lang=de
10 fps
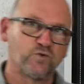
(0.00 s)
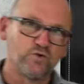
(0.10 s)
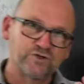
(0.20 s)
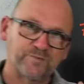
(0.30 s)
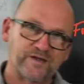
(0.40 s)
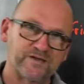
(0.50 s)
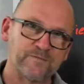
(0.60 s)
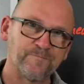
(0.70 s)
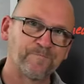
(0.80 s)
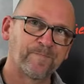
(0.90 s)
Thun
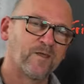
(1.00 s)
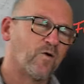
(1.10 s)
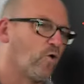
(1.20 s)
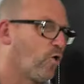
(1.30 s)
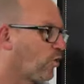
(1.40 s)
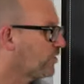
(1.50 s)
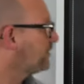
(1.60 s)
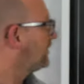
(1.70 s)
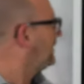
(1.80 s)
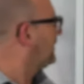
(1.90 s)
sprechen.
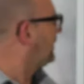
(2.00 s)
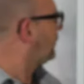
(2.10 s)
Und der